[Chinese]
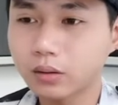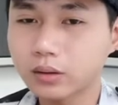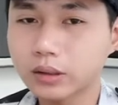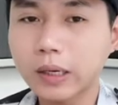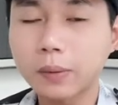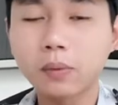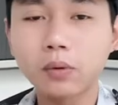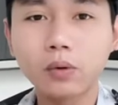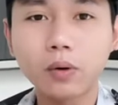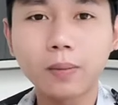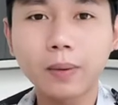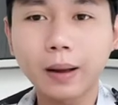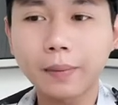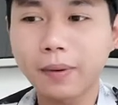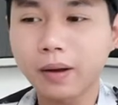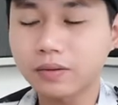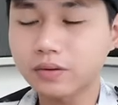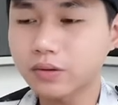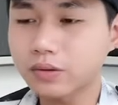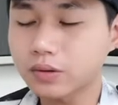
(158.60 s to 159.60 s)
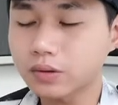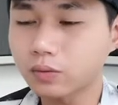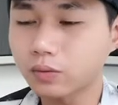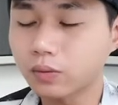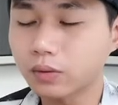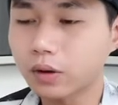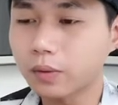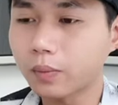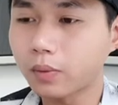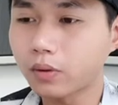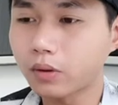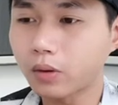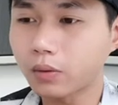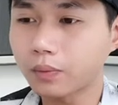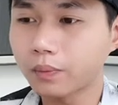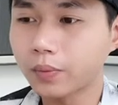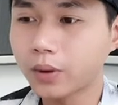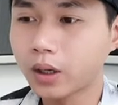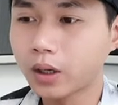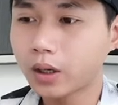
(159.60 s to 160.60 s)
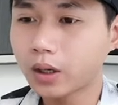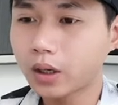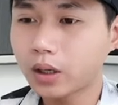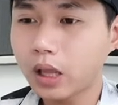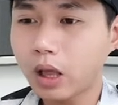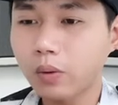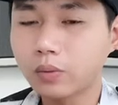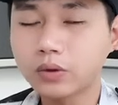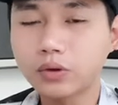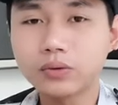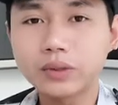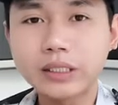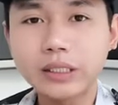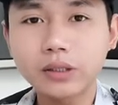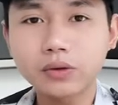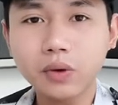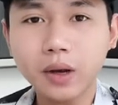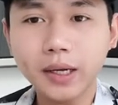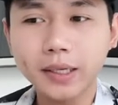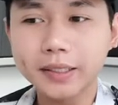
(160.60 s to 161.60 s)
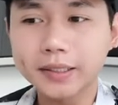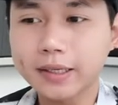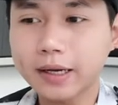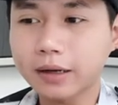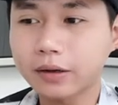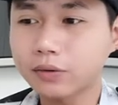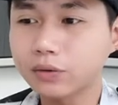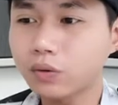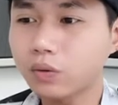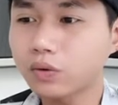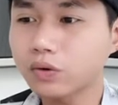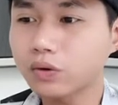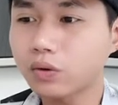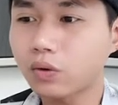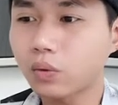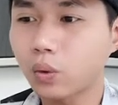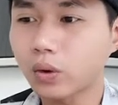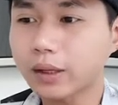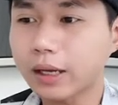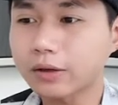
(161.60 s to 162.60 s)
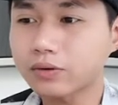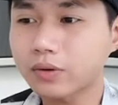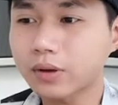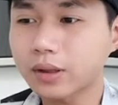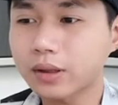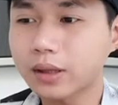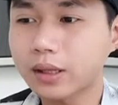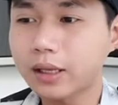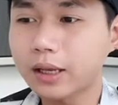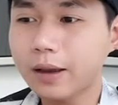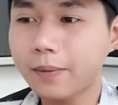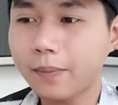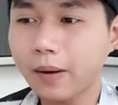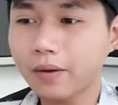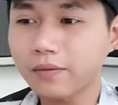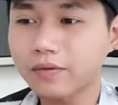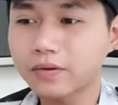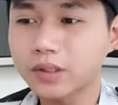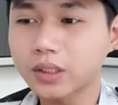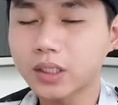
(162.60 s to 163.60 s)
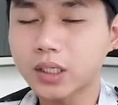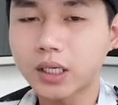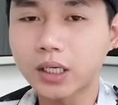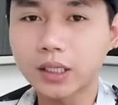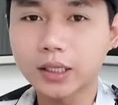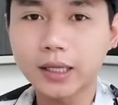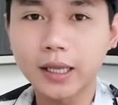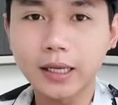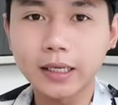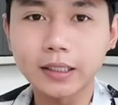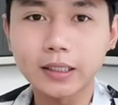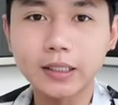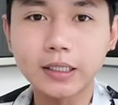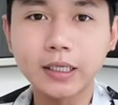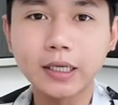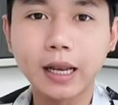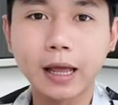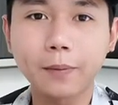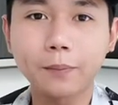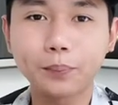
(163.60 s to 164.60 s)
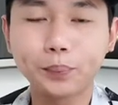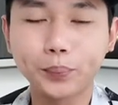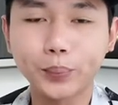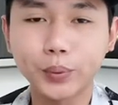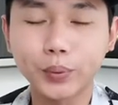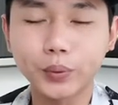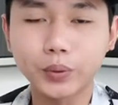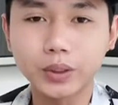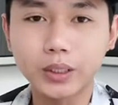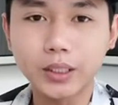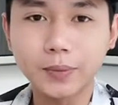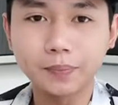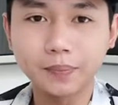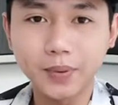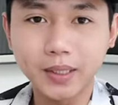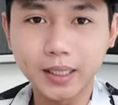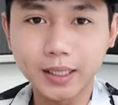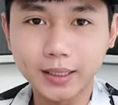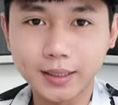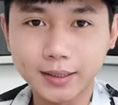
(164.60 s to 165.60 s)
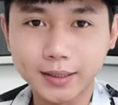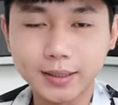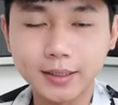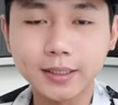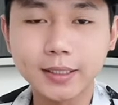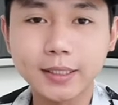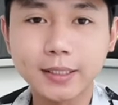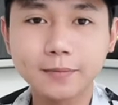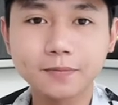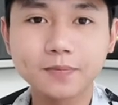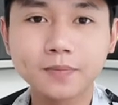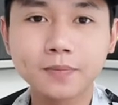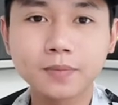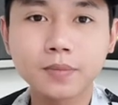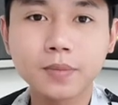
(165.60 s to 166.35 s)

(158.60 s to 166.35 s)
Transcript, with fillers: 差不多吧？百分之十五的波动。那我们就计算一下，如果说我打算跌百分之零点一来补一笔资金。